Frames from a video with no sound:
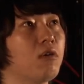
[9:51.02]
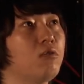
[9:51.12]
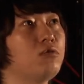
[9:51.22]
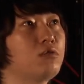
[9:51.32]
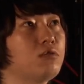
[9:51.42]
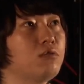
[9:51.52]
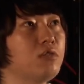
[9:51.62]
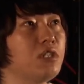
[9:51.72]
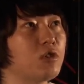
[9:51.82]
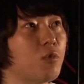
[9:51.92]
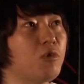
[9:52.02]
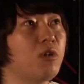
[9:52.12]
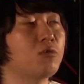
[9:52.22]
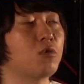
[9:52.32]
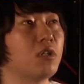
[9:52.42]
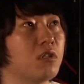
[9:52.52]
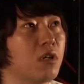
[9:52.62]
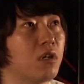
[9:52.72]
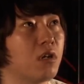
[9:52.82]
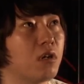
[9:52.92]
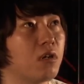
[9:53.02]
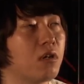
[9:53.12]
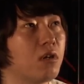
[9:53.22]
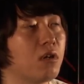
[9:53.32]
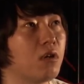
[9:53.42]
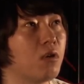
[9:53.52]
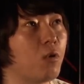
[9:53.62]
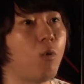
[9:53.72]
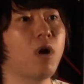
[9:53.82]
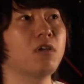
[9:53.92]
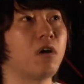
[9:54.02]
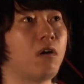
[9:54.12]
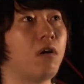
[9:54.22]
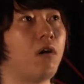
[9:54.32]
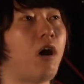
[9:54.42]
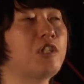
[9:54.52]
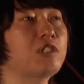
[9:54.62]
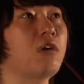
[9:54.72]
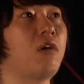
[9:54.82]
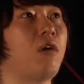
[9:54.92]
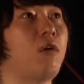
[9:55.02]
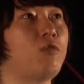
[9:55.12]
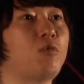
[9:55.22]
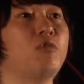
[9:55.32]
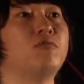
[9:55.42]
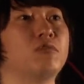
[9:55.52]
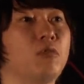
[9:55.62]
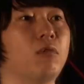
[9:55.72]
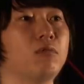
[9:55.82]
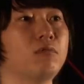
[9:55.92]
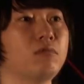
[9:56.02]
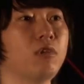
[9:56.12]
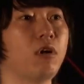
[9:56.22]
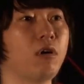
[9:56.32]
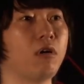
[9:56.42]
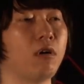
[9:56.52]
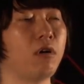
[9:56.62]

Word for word: 普通に飛び降りる時って怖いから足から飛び降りるんですよ。だから